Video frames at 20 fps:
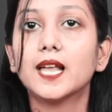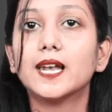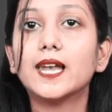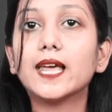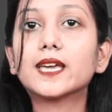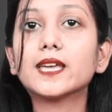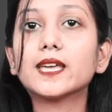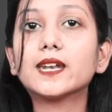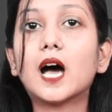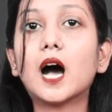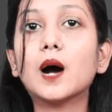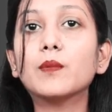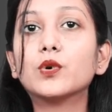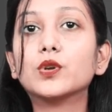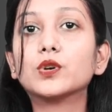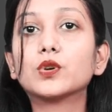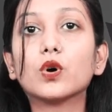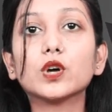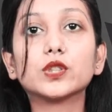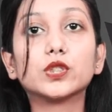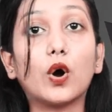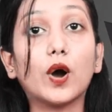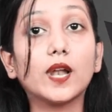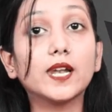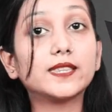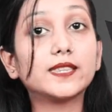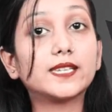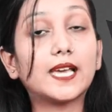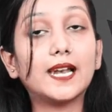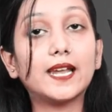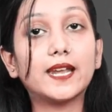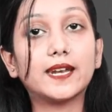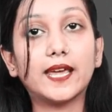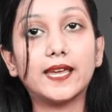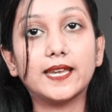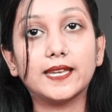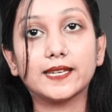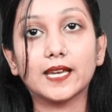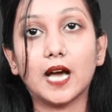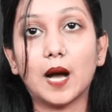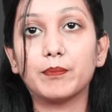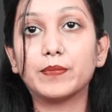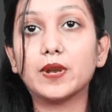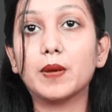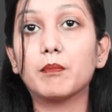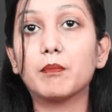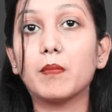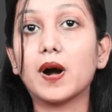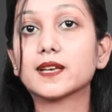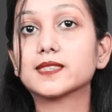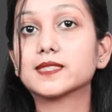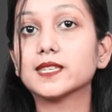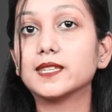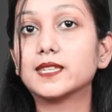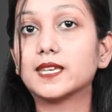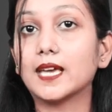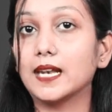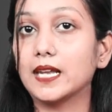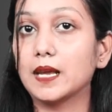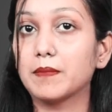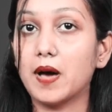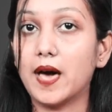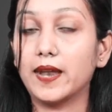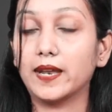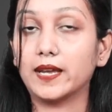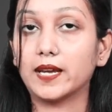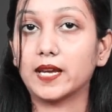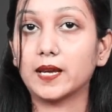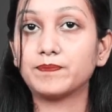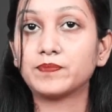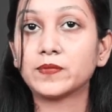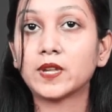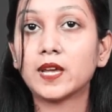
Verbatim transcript: लेकिन हम उनको दौलत के लिए नहीं अपने मकसद के लिए मारेंगे